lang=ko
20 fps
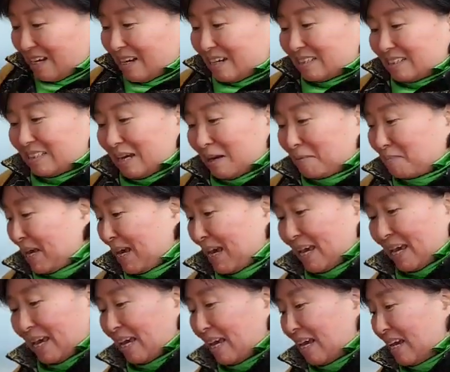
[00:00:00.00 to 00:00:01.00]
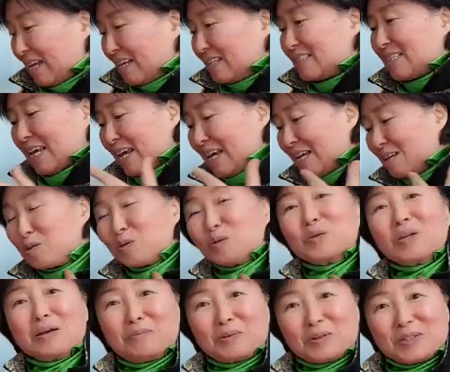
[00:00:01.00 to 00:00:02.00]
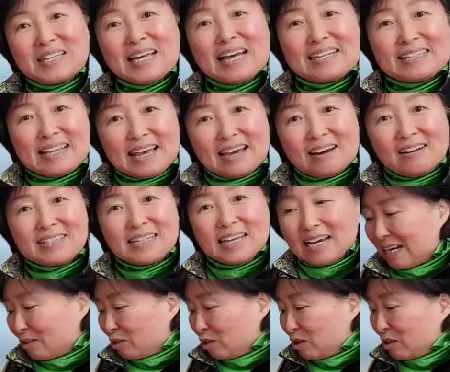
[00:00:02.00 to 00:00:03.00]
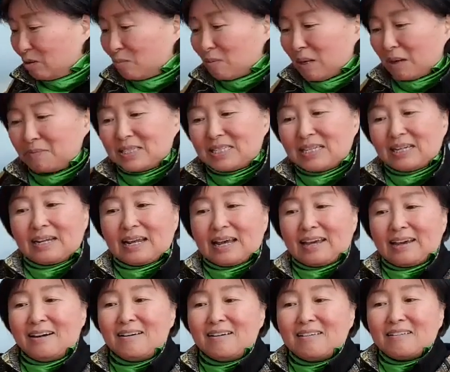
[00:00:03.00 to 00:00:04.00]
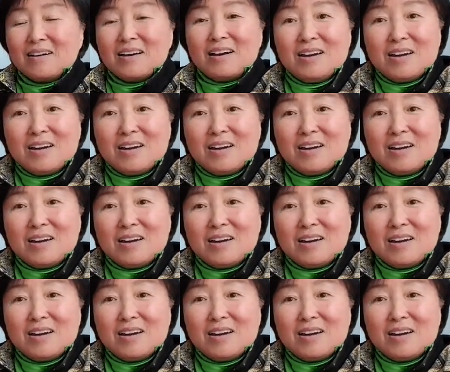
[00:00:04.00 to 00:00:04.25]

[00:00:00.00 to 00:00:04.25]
그 다음에 제일 좋은 게 뭔지 아세요? 제가 아두이노 맘이잖아요.